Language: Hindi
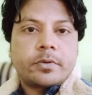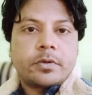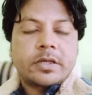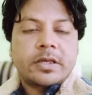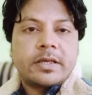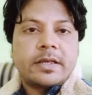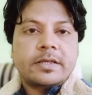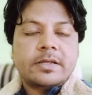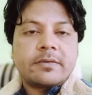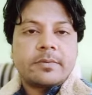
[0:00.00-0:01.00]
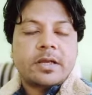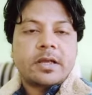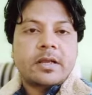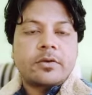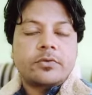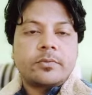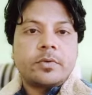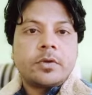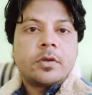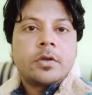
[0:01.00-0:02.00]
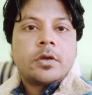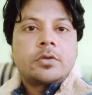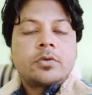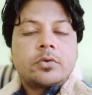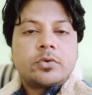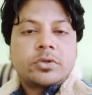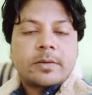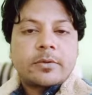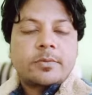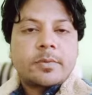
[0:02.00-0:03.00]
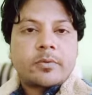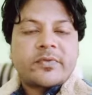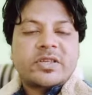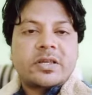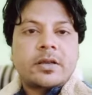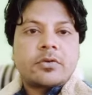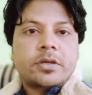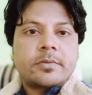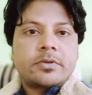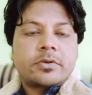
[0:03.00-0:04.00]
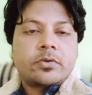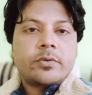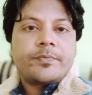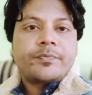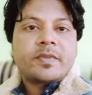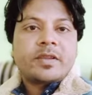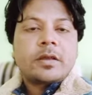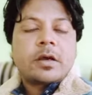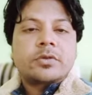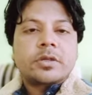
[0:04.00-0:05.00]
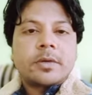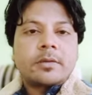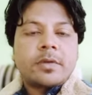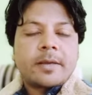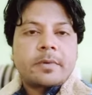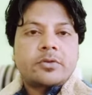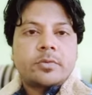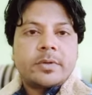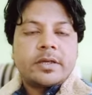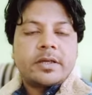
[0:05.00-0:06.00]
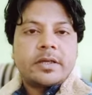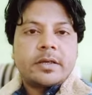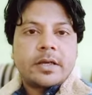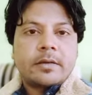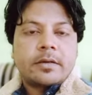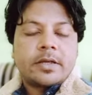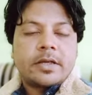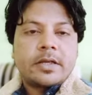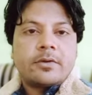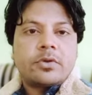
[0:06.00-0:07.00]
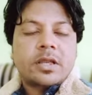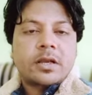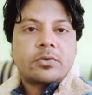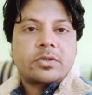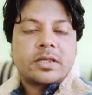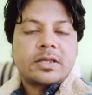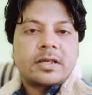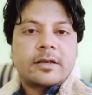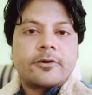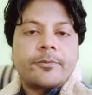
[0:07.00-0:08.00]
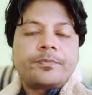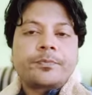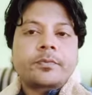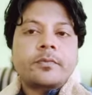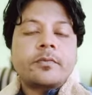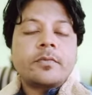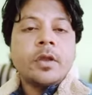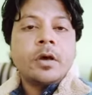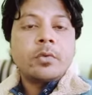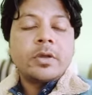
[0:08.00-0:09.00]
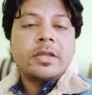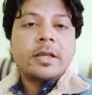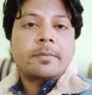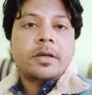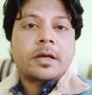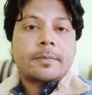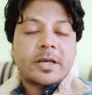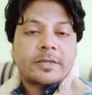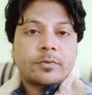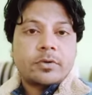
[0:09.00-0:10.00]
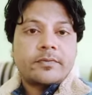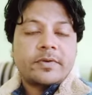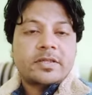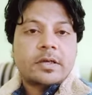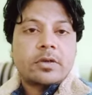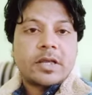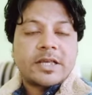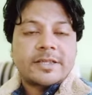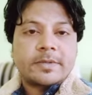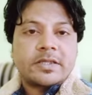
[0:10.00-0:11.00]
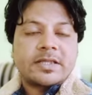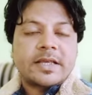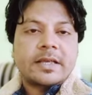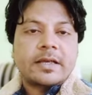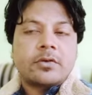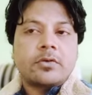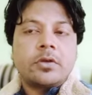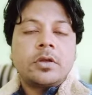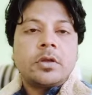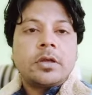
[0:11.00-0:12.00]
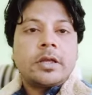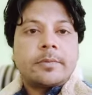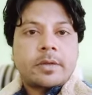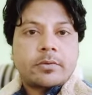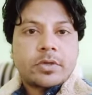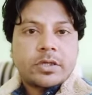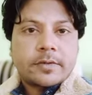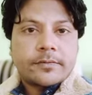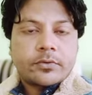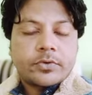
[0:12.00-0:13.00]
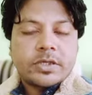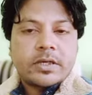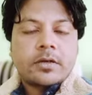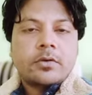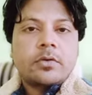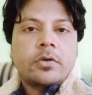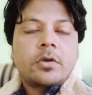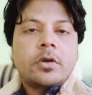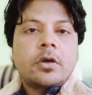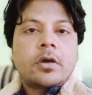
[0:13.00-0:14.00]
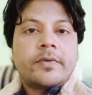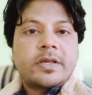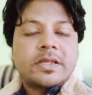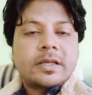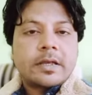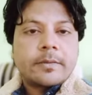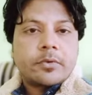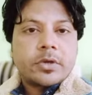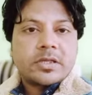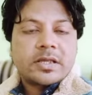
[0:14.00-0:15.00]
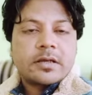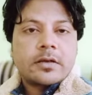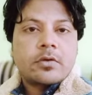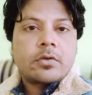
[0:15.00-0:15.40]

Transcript: के लिए एक सीवी बनाना है रिज्यूम तो वो सर्विस में प्रोफेशन डालो सर्विस करो और उसके बाद में आपका जो भी डिटेल है वो सारा उसके अंदर डालो और वहीं से आपका पासपोर्ट फर्स्ट और लास्ट पेज स्कैन कराओ एक पासपोर्ट साइज का फ़ोटो स्कैन कराओ और वैक्सीन का रिपोर्ट स्कैन कराओ